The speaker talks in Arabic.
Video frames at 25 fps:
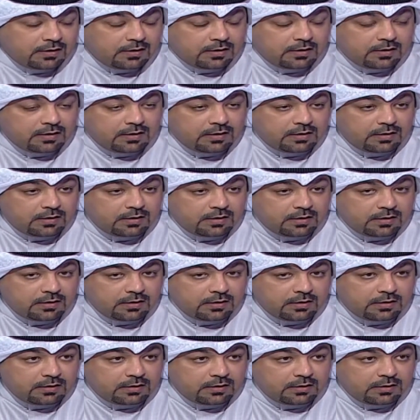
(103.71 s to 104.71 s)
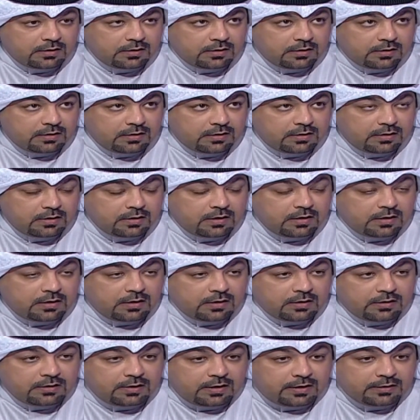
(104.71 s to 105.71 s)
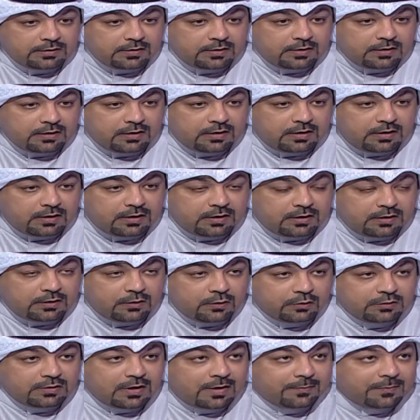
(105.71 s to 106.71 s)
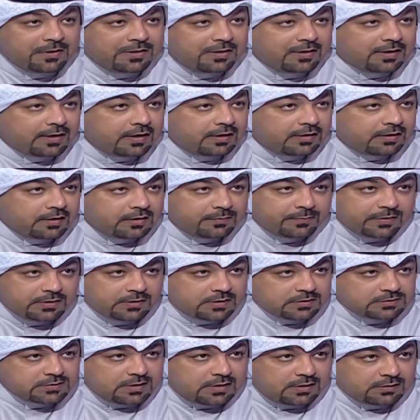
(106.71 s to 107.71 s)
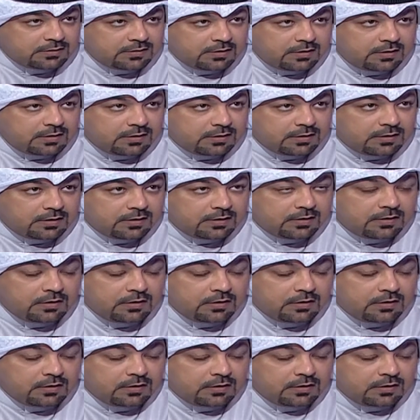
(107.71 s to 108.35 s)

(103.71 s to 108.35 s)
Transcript: آه يعني آه لو دامت لغيرك ما اتصلت اليك